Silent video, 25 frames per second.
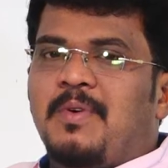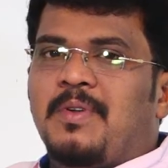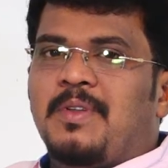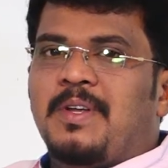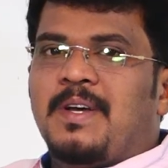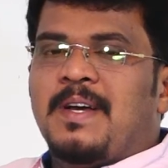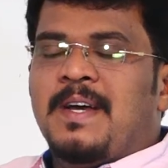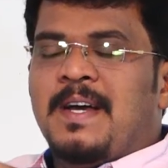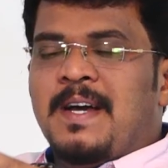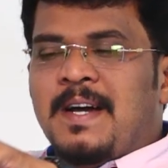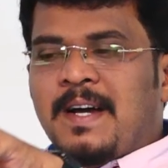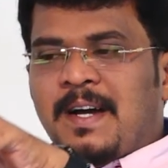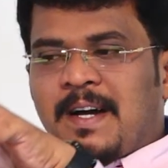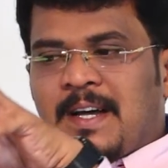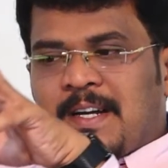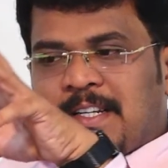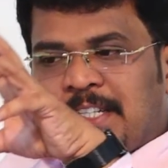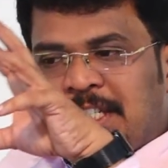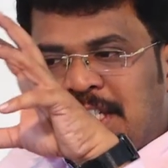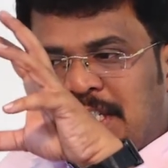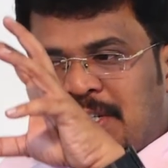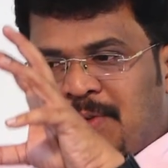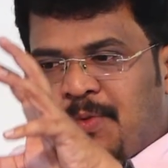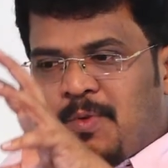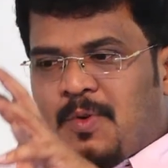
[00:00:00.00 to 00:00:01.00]
போது
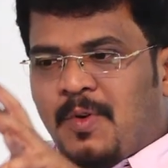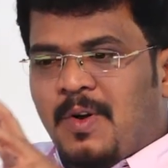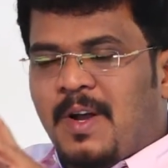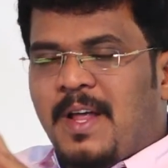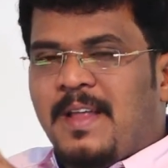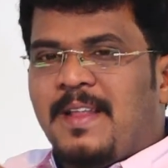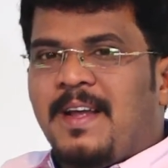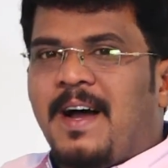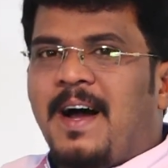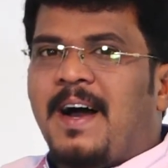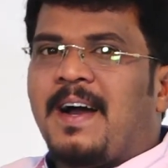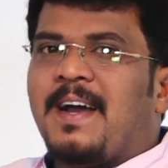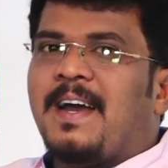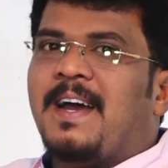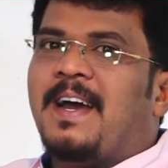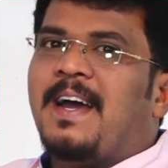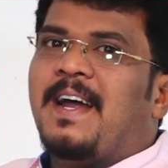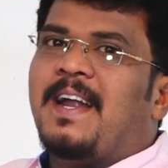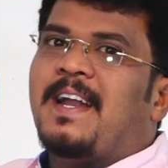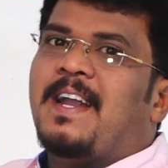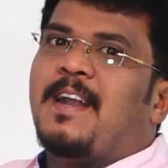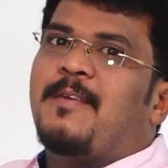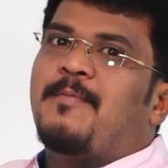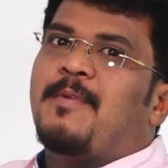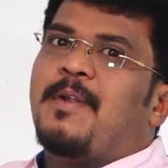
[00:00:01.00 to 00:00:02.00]
கிறிஸ்துவுக்குள்ளதாக
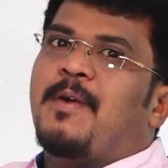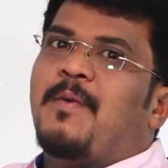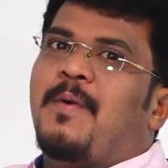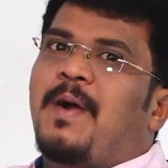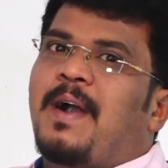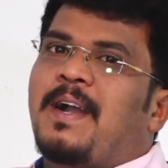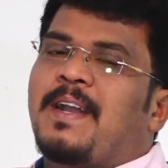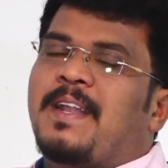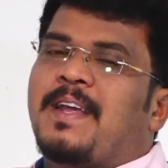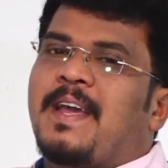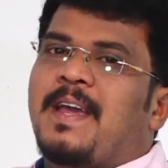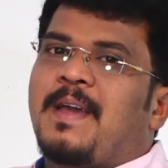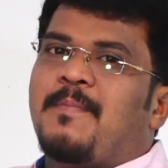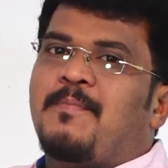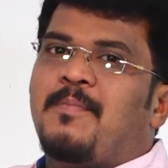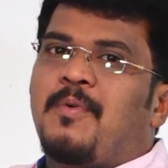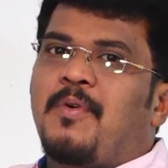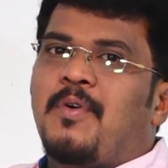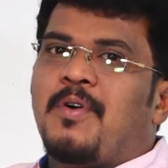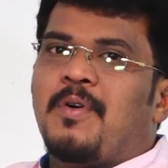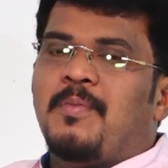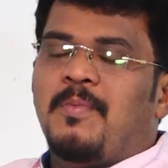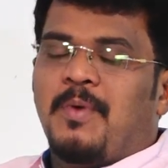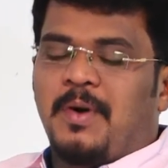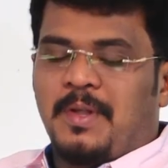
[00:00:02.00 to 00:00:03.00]
நம்முடைய வாழ்க்கை
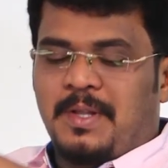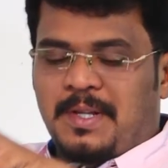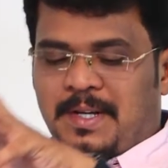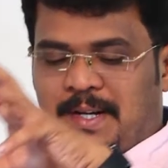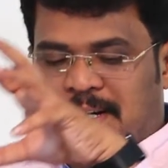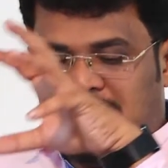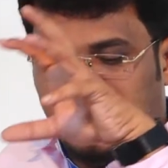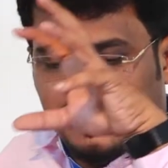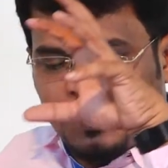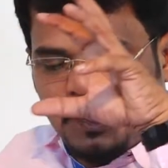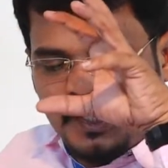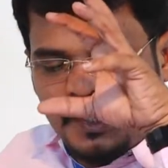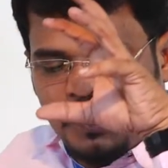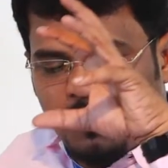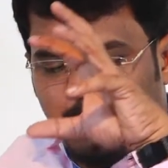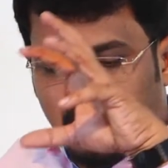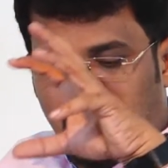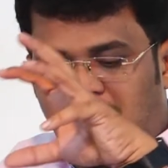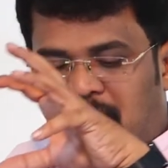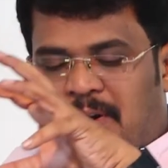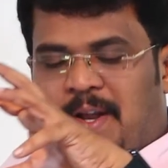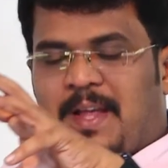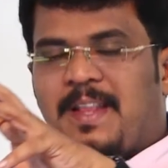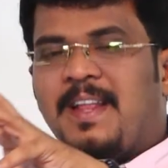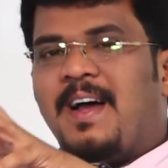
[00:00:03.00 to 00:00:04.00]
போகும்போது
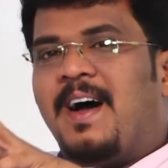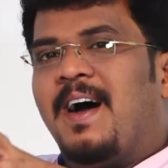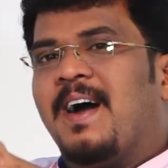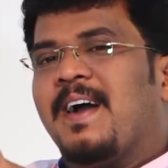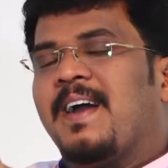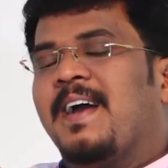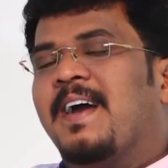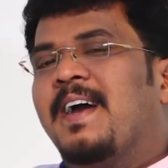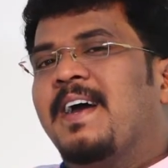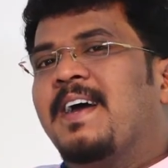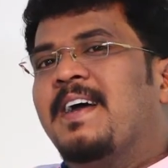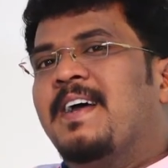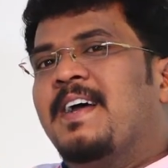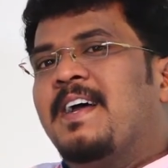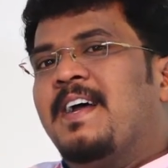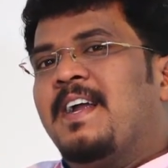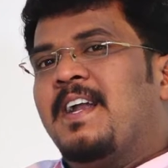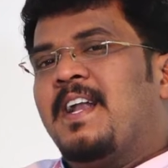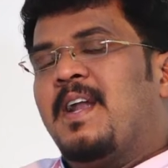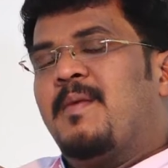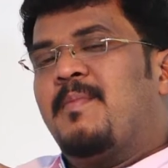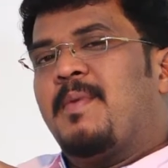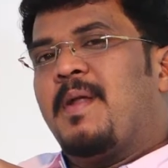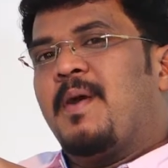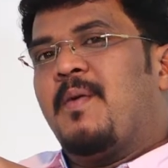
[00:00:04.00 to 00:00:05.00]
கிறிஸ்துவுக்குள்ளதாக
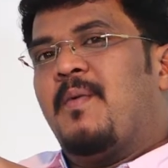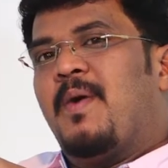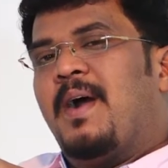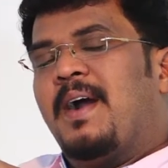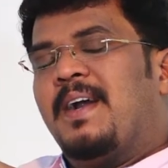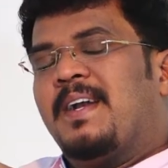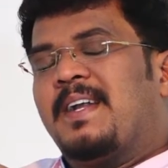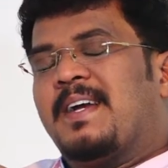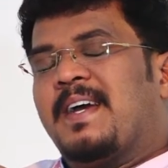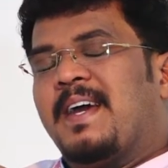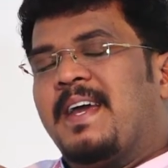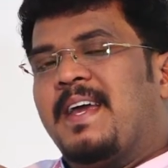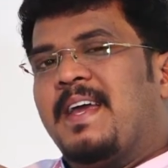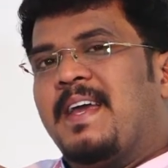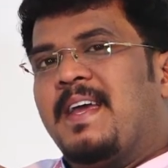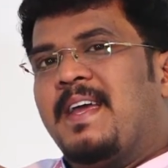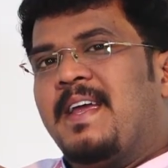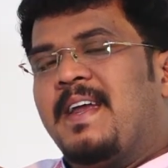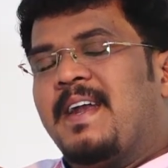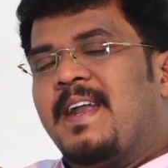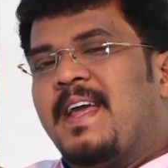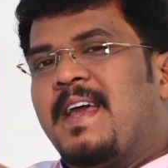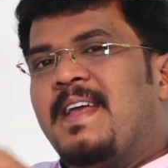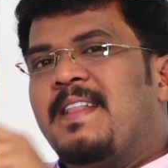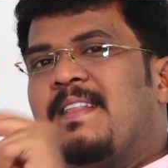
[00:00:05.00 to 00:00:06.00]
நம்முடைய வாழ்க்கை
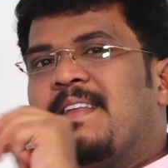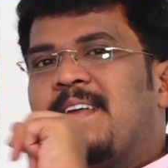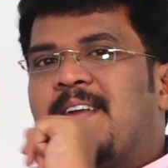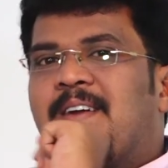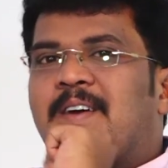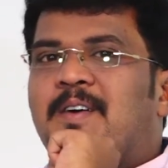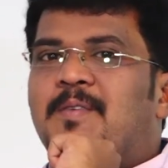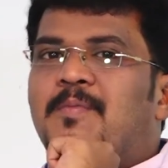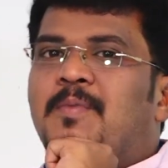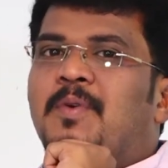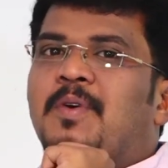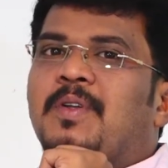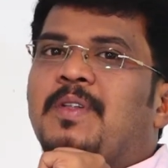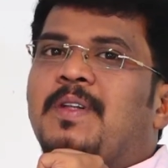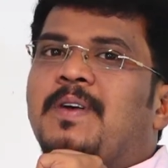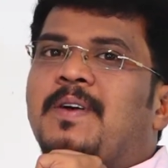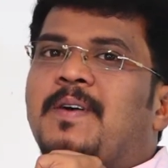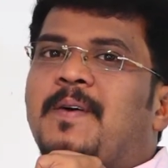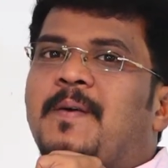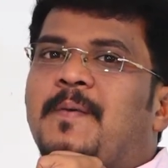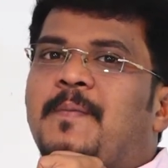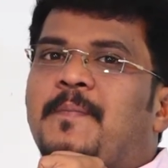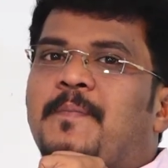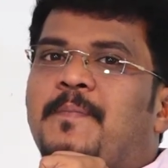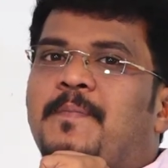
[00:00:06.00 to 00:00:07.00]
இணைந்திருக்கும் போது
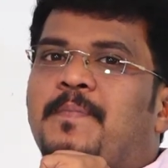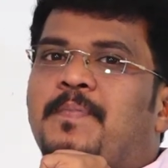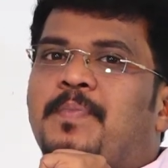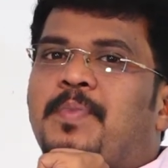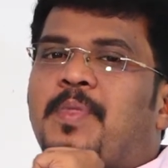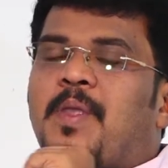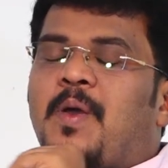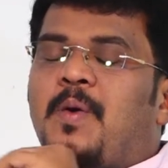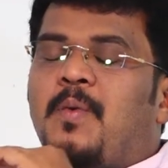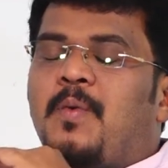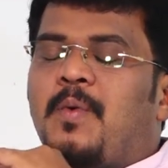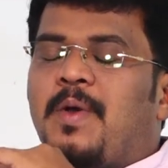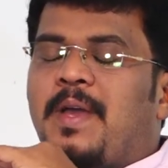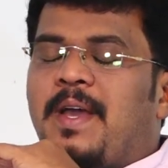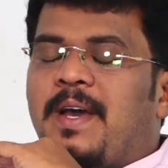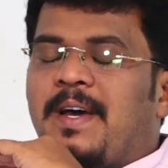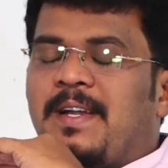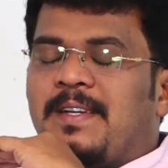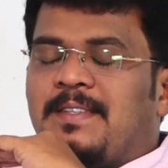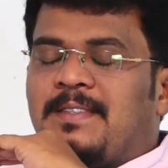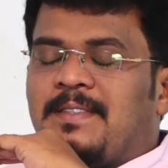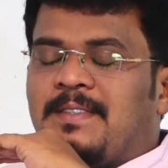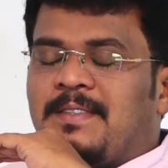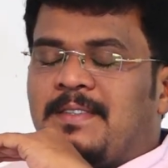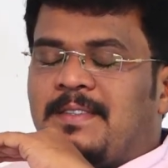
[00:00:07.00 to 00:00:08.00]

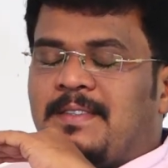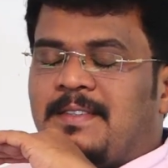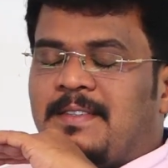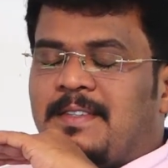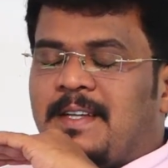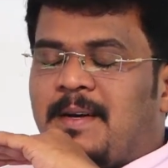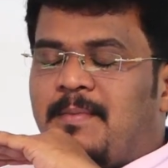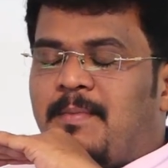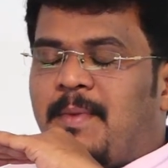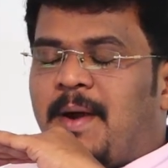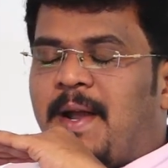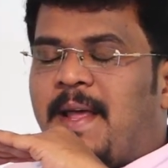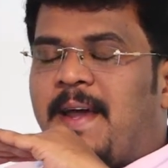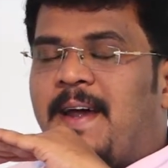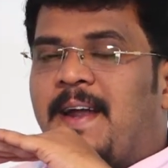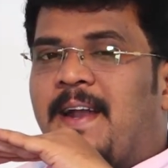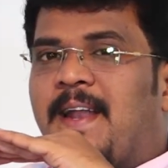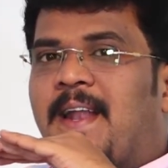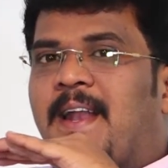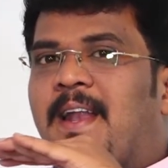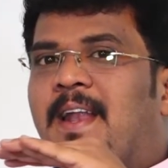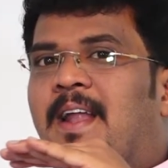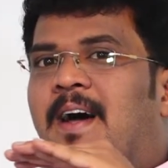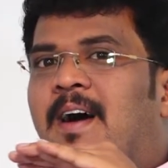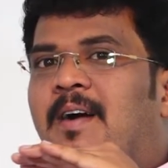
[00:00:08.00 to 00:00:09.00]
உயர்ந்த
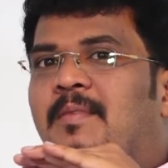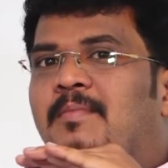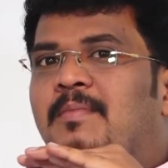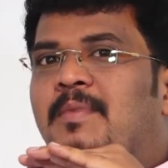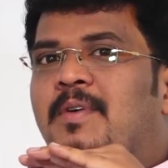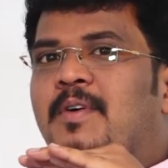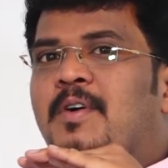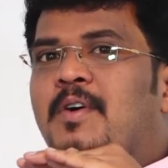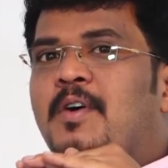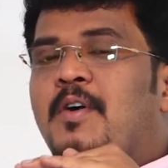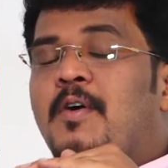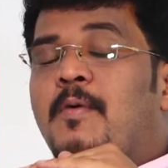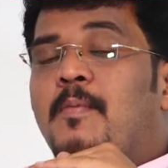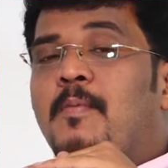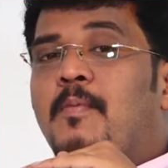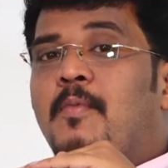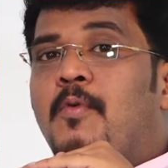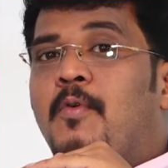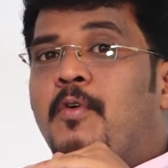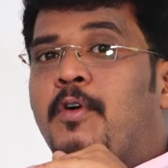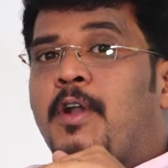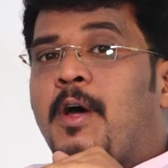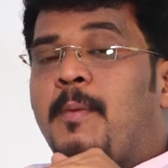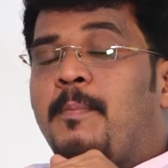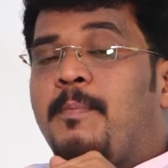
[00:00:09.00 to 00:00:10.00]
மலைகளெல்லாம்
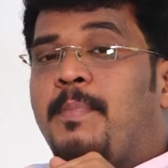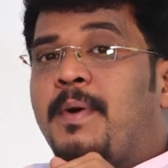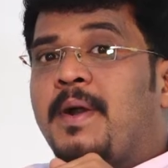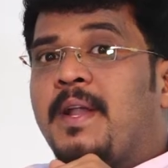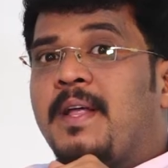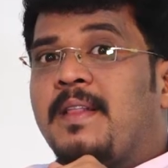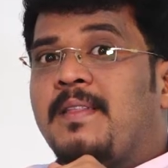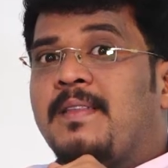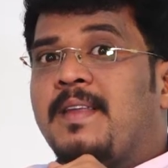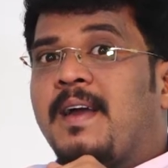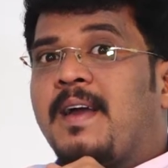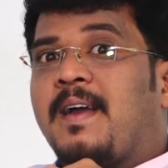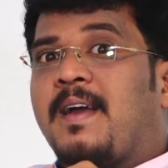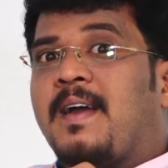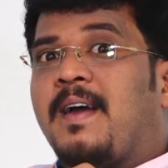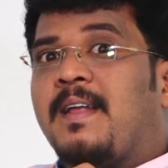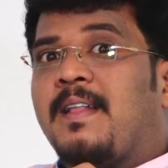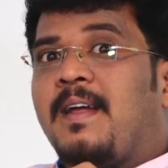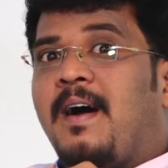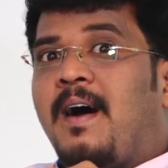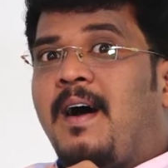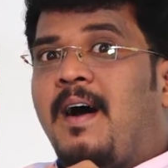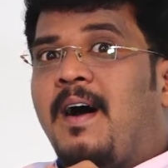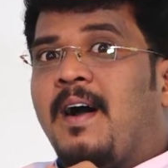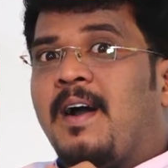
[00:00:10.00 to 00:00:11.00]

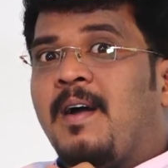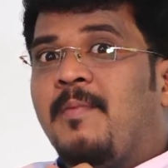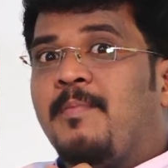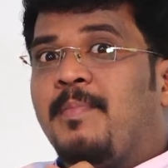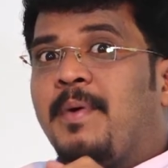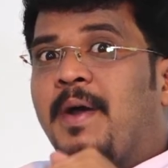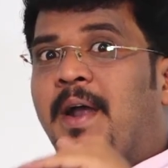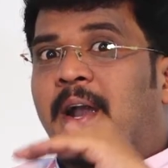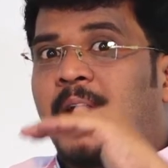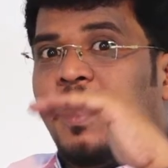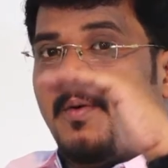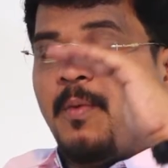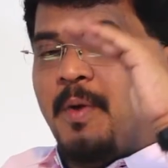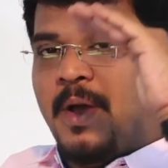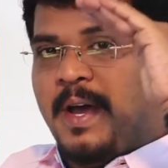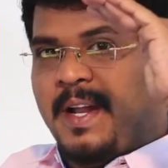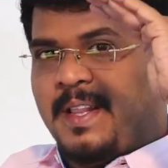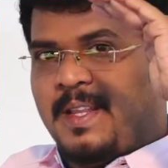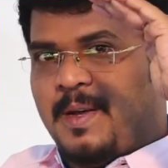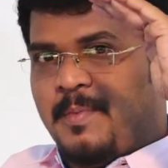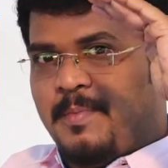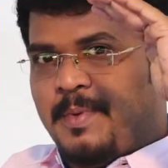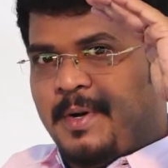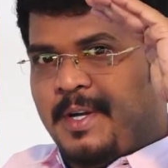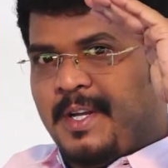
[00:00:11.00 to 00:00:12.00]
மூடப்படத்தக்கதாக பேழை
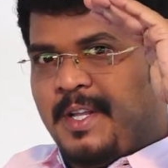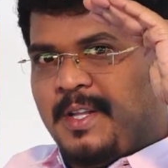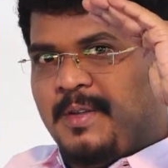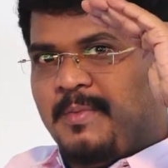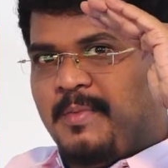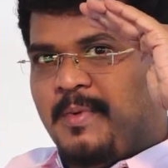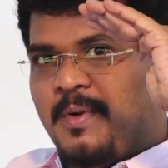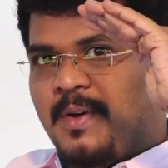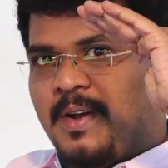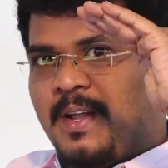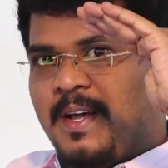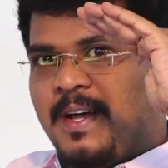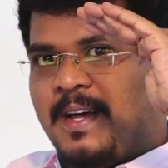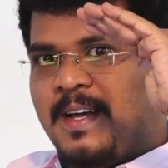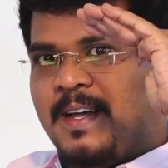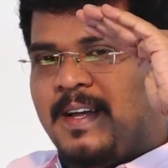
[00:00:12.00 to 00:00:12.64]
உயர்த்தப்பட்டது போல